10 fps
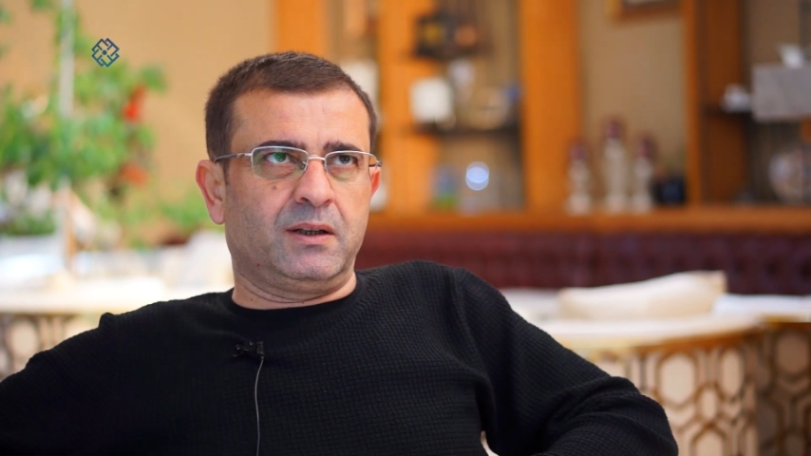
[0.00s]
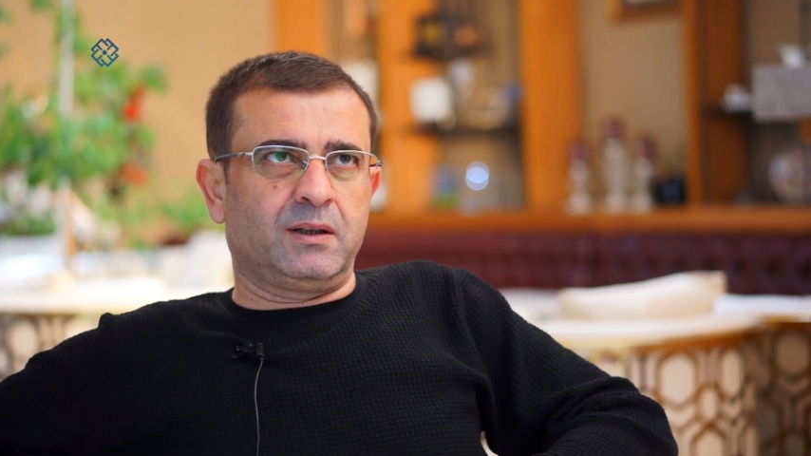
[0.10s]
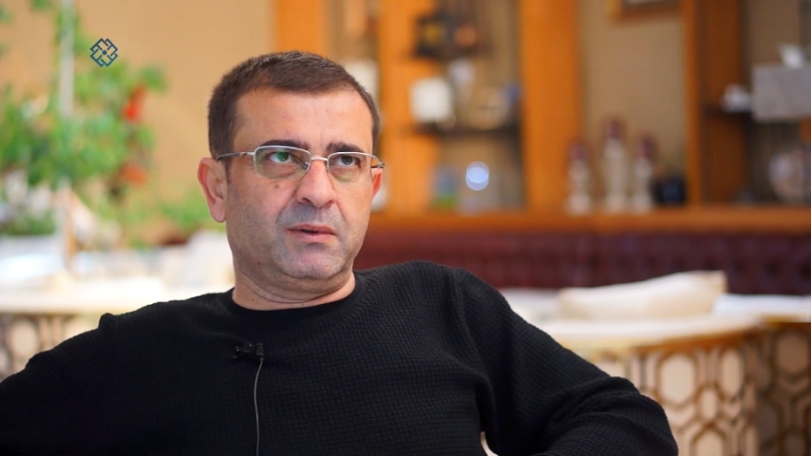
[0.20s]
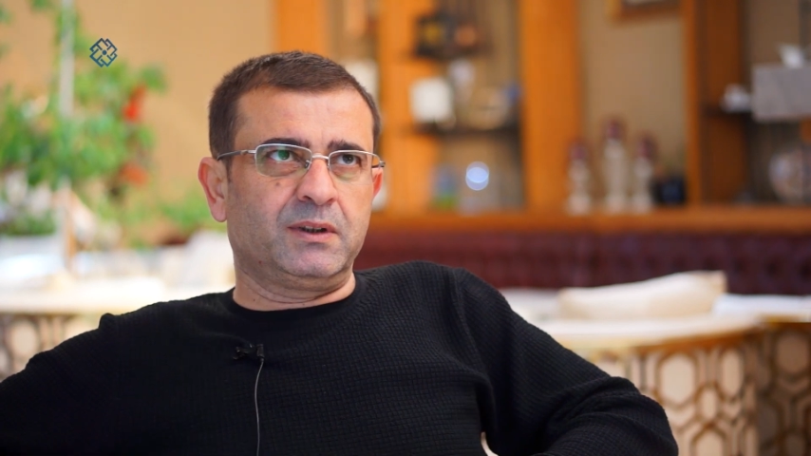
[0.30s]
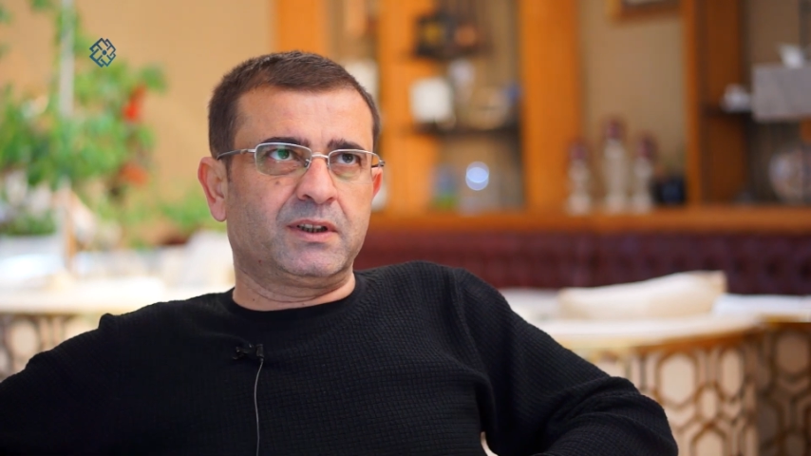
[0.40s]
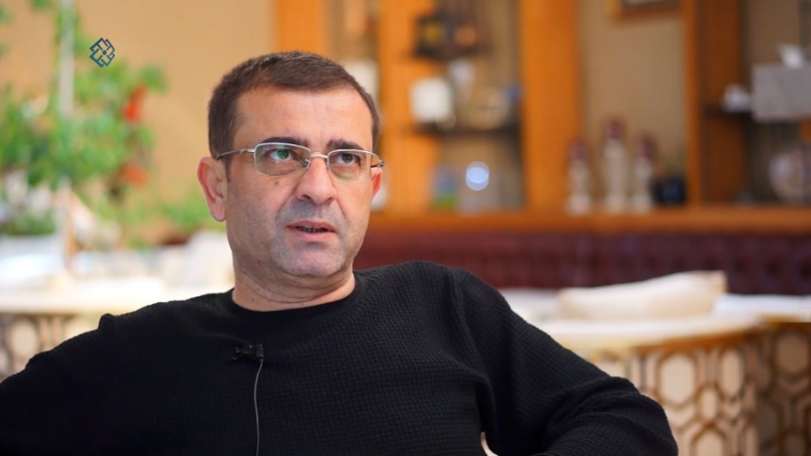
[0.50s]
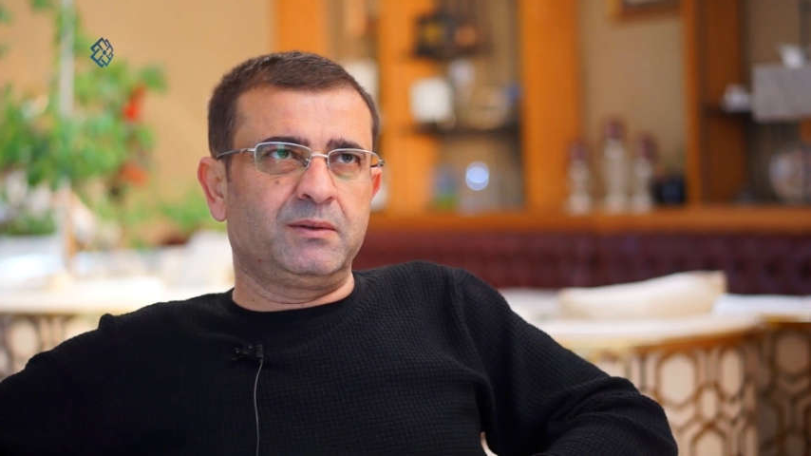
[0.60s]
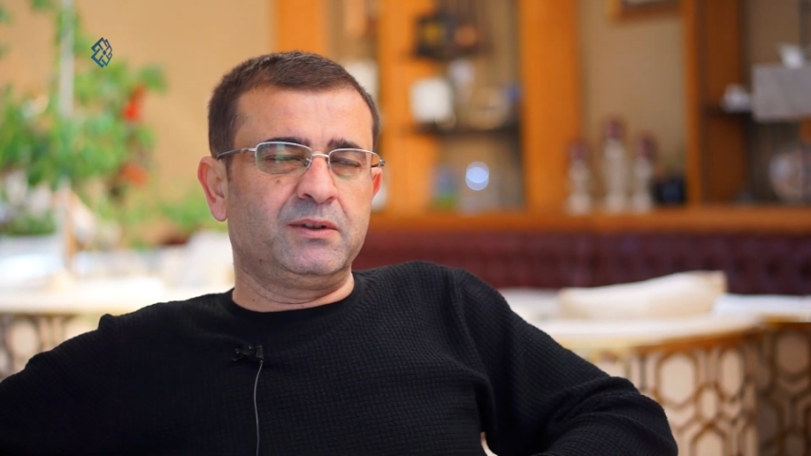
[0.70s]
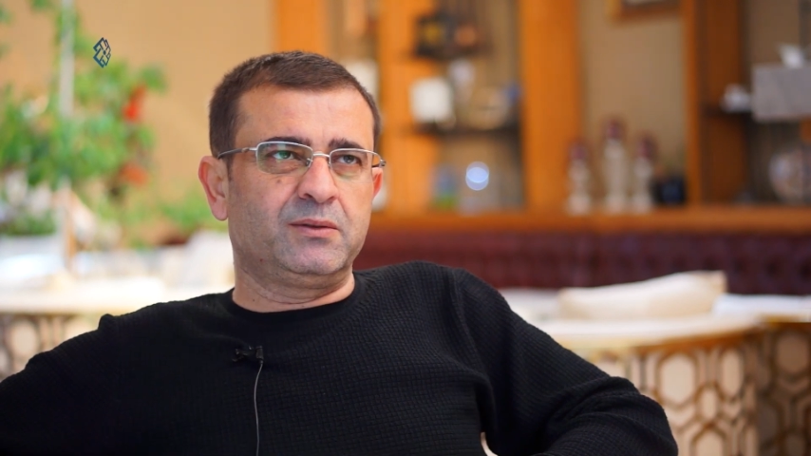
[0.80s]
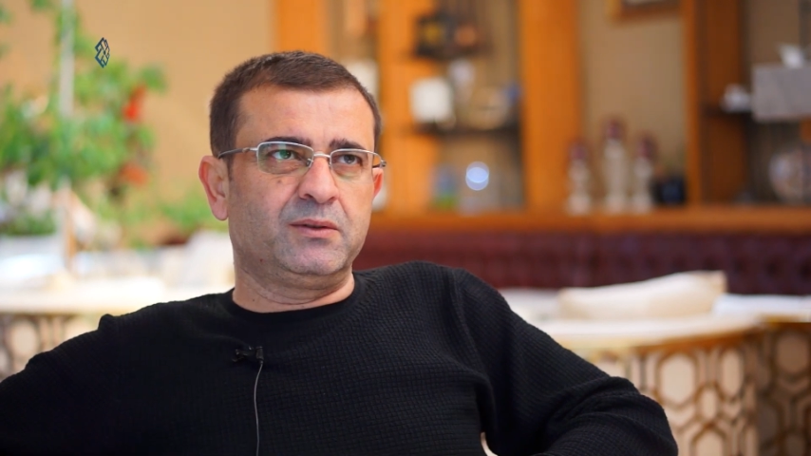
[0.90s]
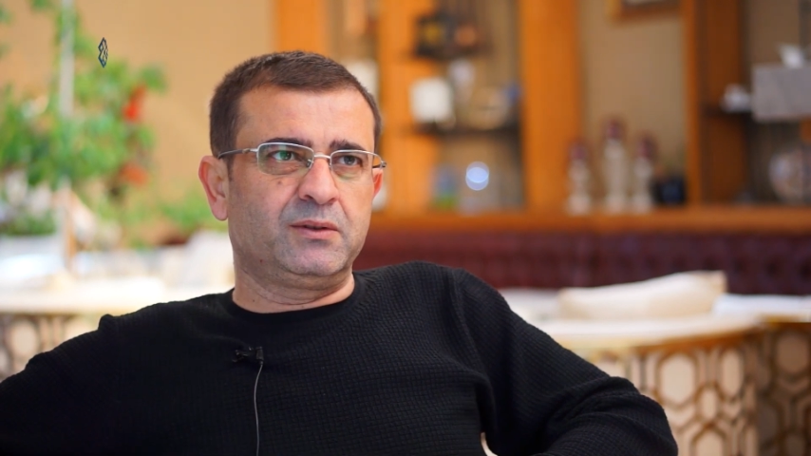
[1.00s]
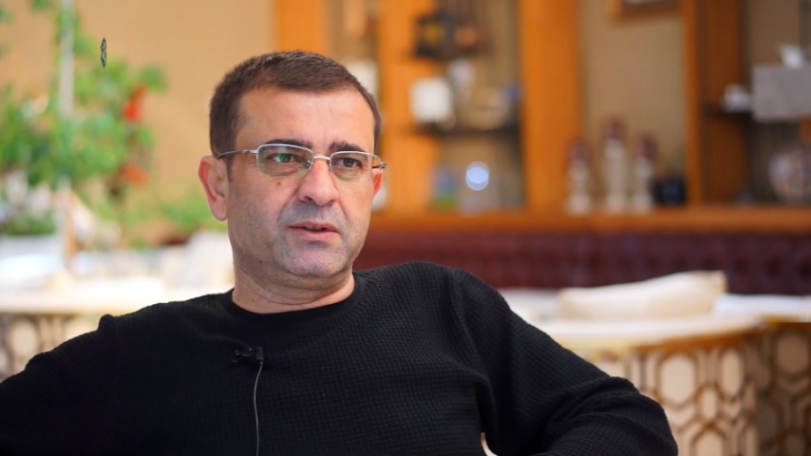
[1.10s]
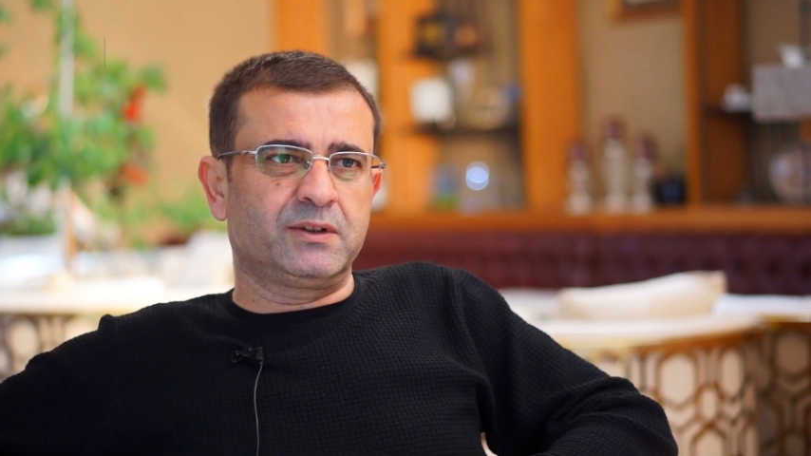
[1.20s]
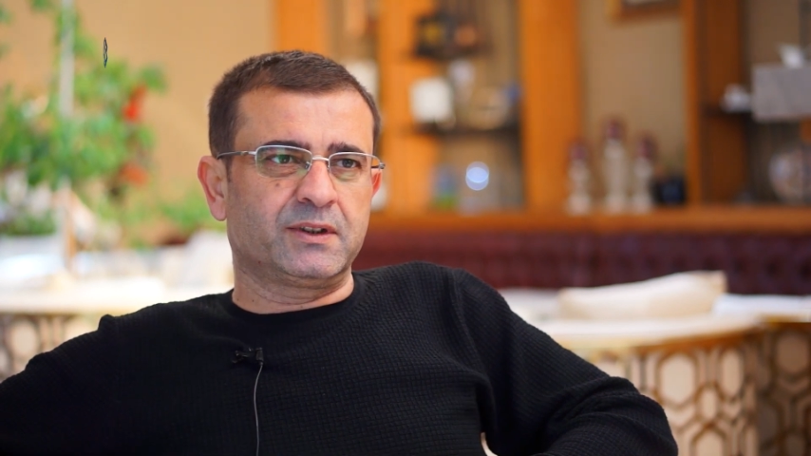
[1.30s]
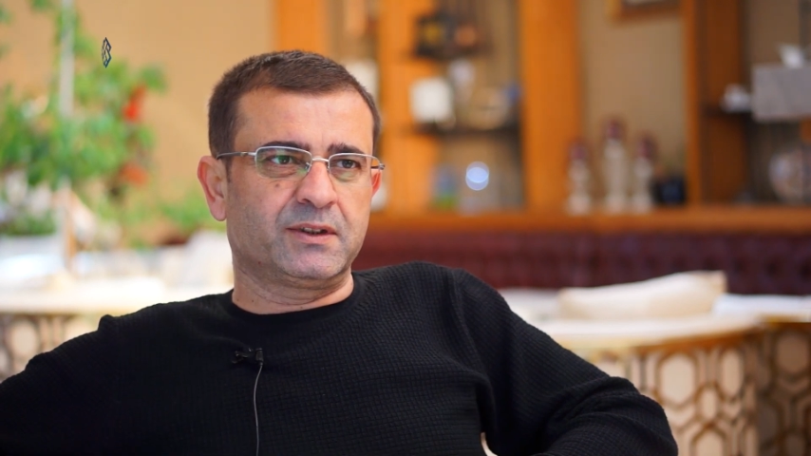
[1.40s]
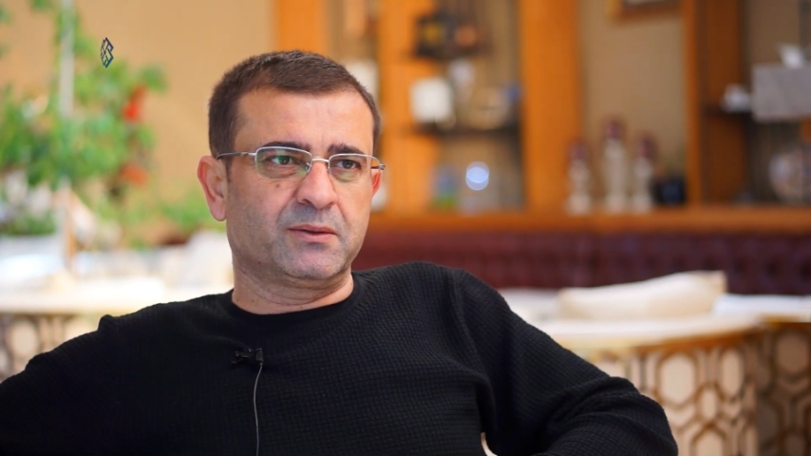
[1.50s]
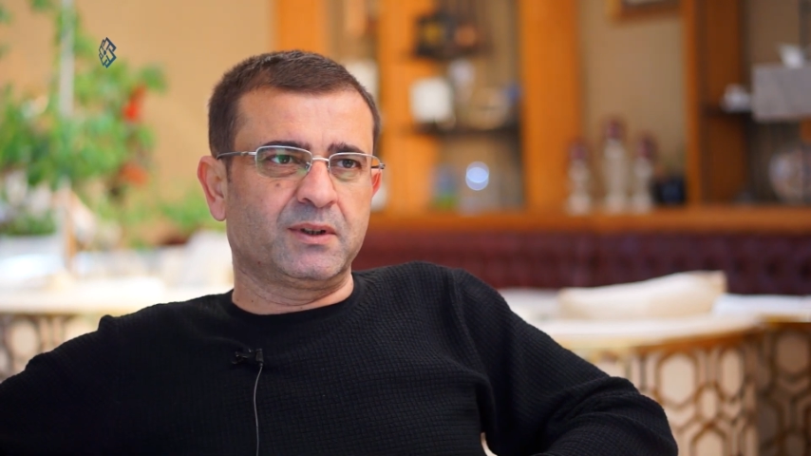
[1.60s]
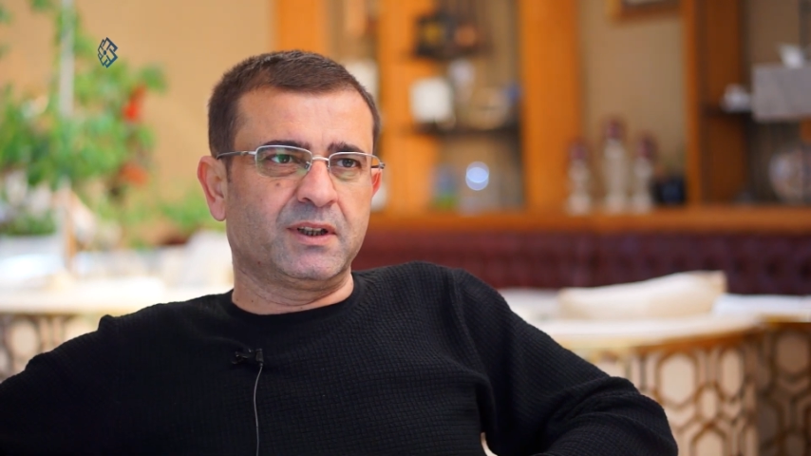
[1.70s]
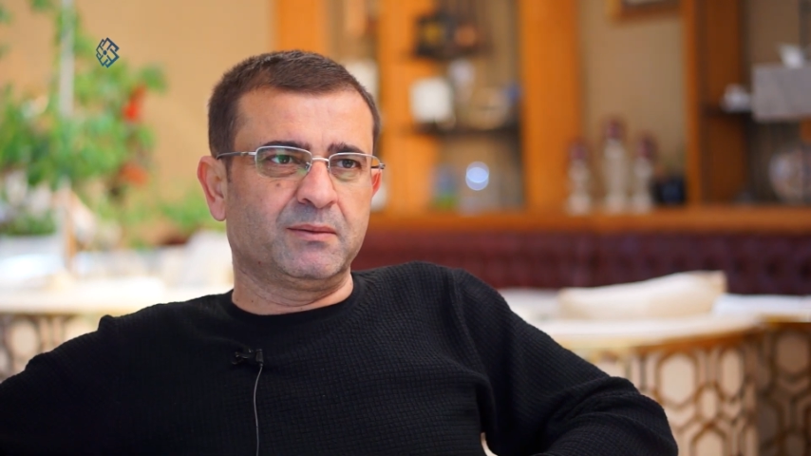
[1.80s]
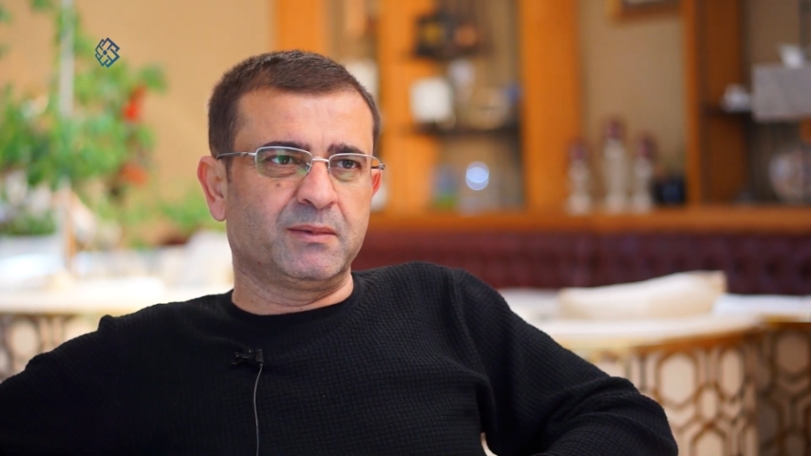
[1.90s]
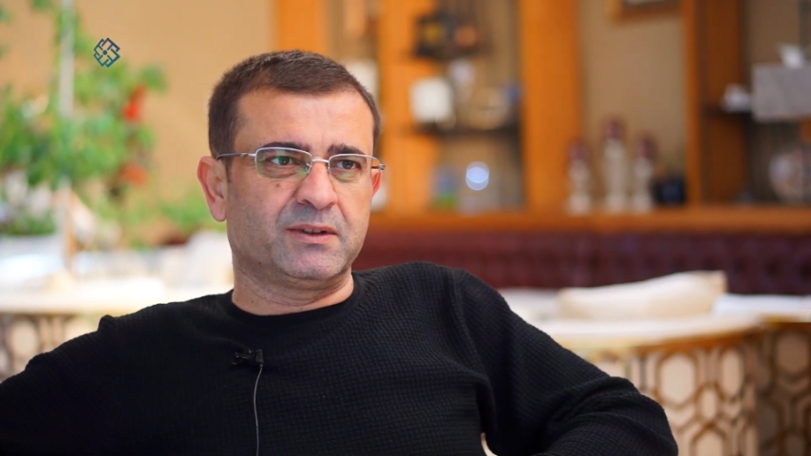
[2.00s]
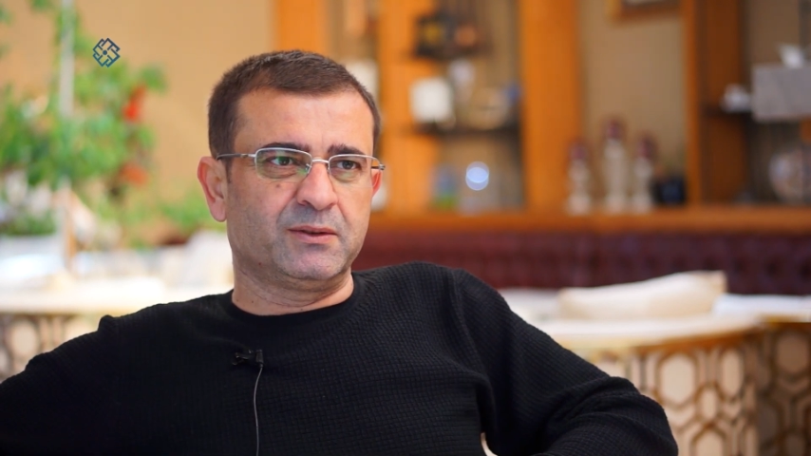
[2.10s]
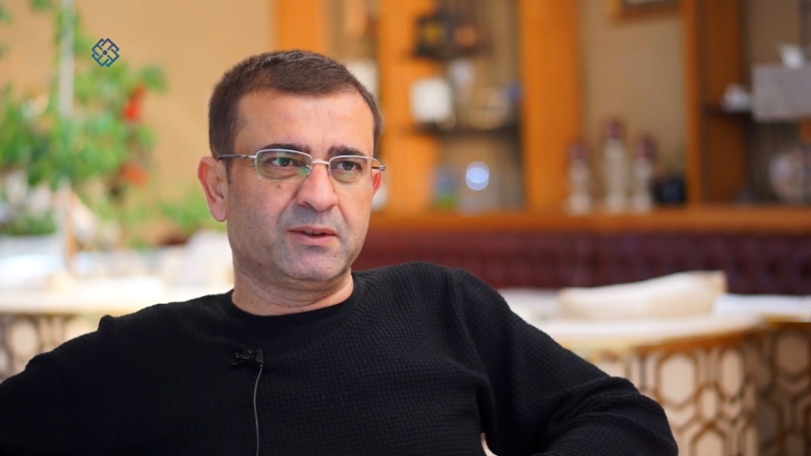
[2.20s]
Ama tabii insülini sık sık kullanamazsın.